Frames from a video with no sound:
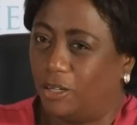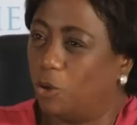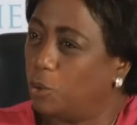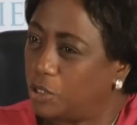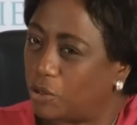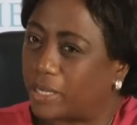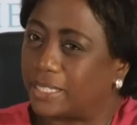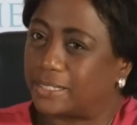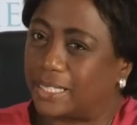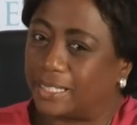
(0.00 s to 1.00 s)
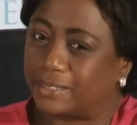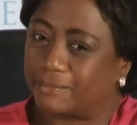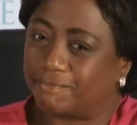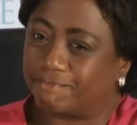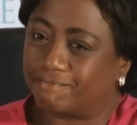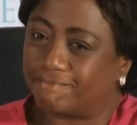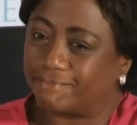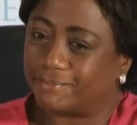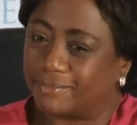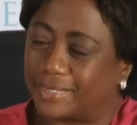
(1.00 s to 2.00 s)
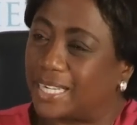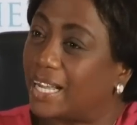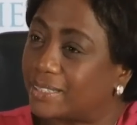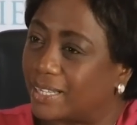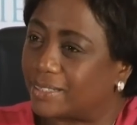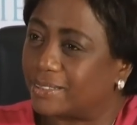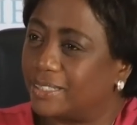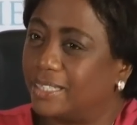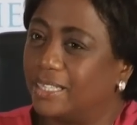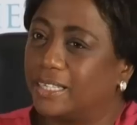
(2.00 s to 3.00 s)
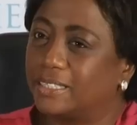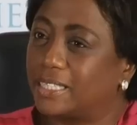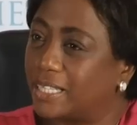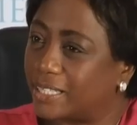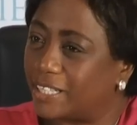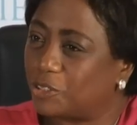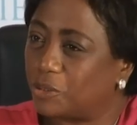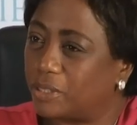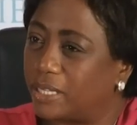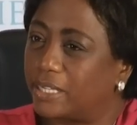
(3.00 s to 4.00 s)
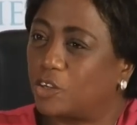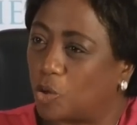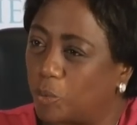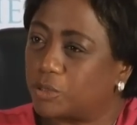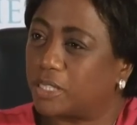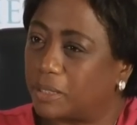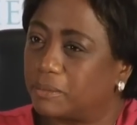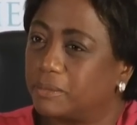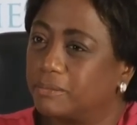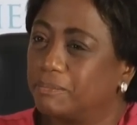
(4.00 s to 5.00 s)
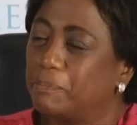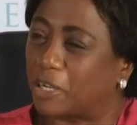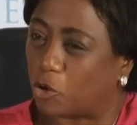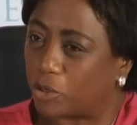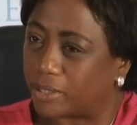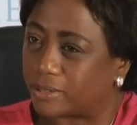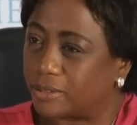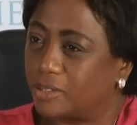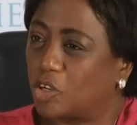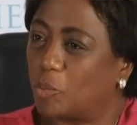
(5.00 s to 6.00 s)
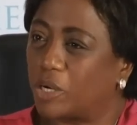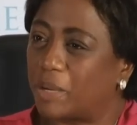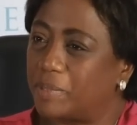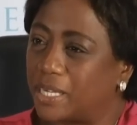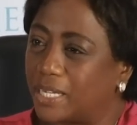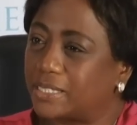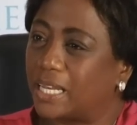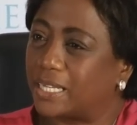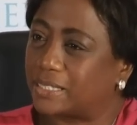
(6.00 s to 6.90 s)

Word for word: Lo único que se trata en ese decreto es cómo ser mejores, cómo caminar hacia la